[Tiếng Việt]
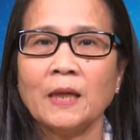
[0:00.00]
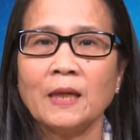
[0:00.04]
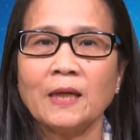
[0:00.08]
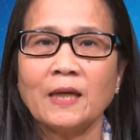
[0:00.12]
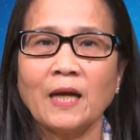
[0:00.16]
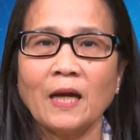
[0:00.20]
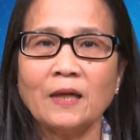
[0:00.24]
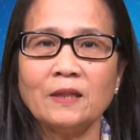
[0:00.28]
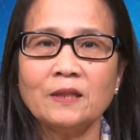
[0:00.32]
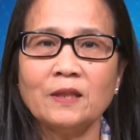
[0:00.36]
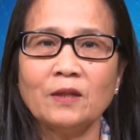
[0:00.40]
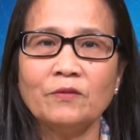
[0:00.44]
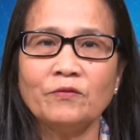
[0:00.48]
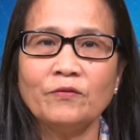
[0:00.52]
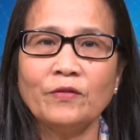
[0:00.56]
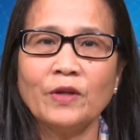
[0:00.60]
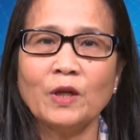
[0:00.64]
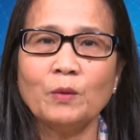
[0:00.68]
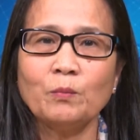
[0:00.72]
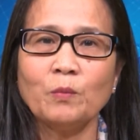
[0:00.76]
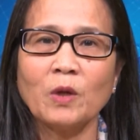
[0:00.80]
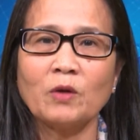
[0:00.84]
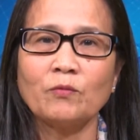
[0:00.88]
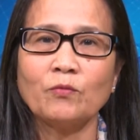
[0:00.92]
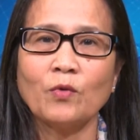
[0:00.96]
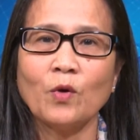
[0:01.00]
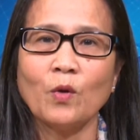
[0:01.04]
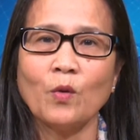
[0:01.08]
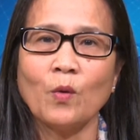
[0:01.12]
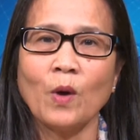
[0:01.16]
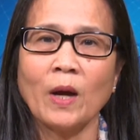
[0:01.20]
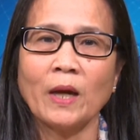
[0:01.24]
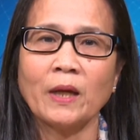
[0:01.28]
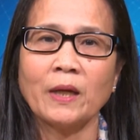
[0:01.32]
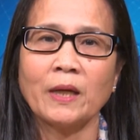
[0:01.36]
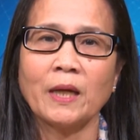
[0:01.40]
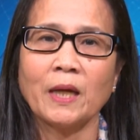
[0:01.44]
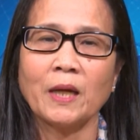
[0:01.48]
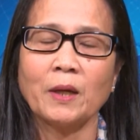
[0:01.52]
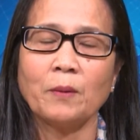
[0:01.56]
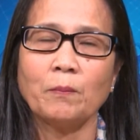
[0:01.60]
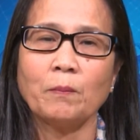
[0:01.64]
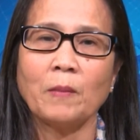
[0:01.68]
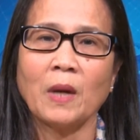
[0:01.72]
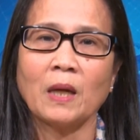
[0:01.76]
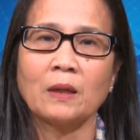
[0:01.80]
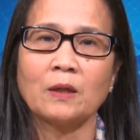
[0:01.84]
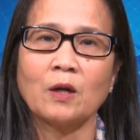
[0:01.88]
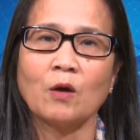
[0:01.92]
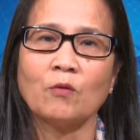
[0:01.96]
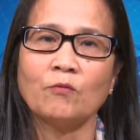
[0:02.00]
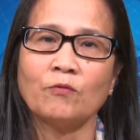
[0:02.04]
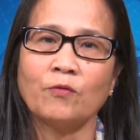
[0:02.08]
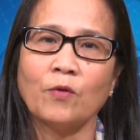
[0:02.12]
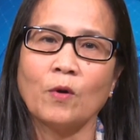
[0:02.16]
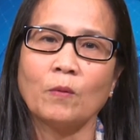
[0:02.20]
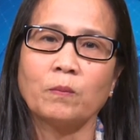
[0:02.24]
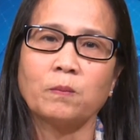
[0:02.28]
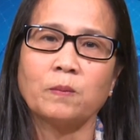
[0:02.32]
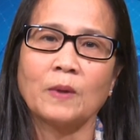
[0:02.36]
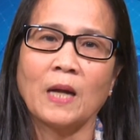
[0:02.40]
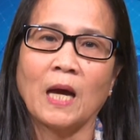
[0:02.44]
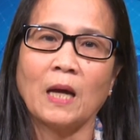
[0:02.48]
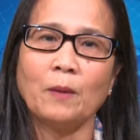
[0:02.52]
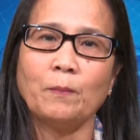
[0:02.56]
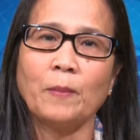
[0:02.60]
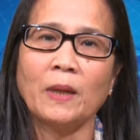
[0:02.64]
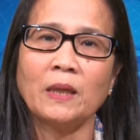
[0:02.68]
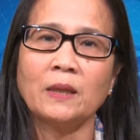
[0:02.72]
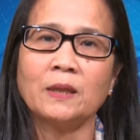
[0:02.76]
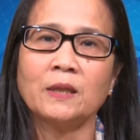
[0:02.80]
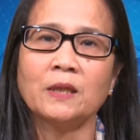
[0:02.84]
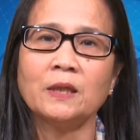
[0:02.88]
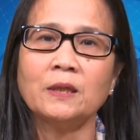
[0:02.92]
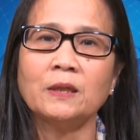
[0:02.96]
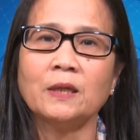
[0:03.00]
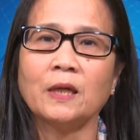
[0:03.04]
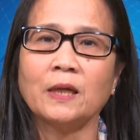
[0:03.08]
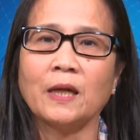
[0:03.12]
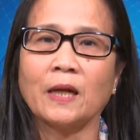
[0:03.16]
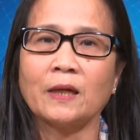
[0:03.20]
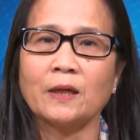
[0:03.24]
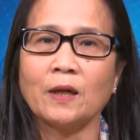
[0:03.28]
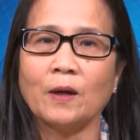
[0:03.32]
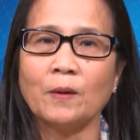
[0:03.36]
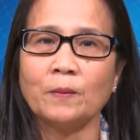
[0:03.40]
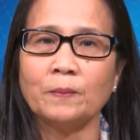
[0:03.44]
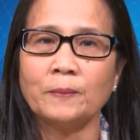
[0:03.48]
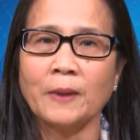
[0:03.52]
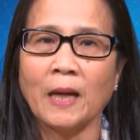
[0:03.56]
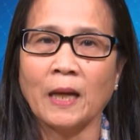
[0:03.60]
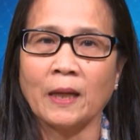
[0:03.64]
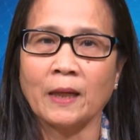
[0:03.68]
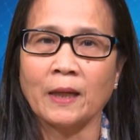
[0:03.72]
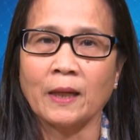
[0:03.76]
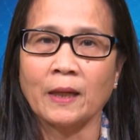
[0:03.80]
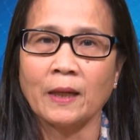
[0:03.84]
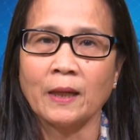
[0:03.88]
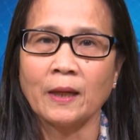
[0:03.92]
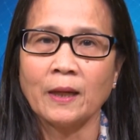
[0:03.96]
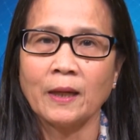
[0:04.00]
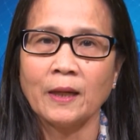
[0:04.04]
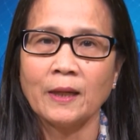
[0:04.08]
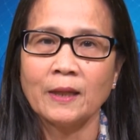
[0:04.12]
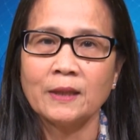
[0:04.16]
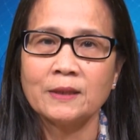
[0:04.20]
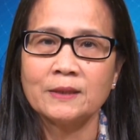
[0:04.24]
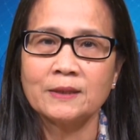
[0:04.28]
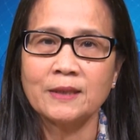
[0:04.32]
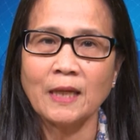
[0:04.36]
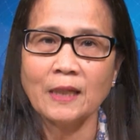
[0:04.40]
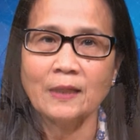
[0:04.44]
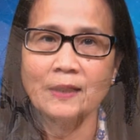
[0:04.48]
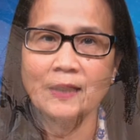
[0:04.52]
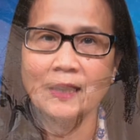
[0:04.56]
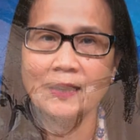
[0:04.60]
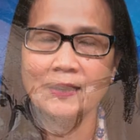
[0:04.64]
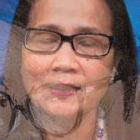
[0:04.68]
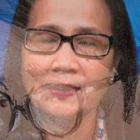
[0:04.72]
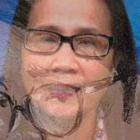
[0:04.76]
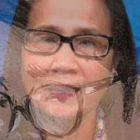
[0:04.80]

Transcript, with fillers: Các nhân viên mật vụ Hoa Kỳ mặc đồng phục đã bắt giữ người đàn ông này, xác định